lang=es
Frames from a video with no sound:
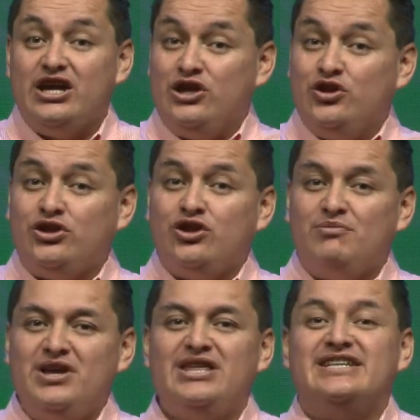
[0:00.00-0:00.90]
Y no te
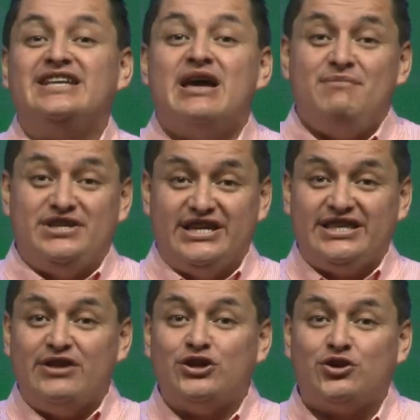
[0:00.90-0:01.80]
olvides
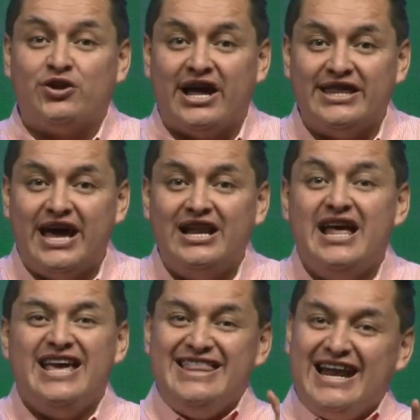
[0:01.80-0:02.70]
visitar nuestro canal
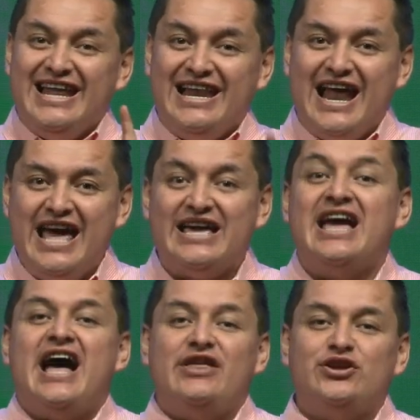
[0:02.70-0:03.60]
y darle like
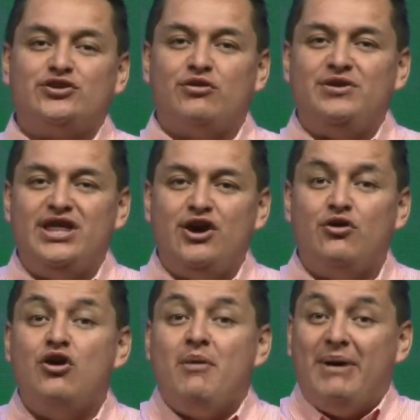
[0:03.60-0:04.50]
a nuestro
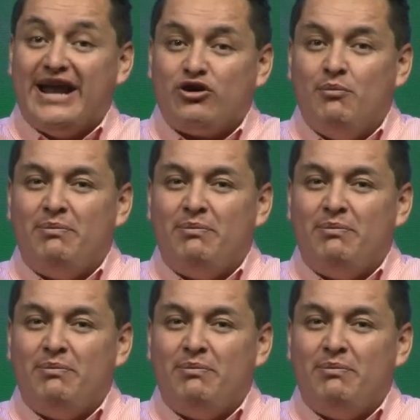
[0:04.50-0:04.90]
video para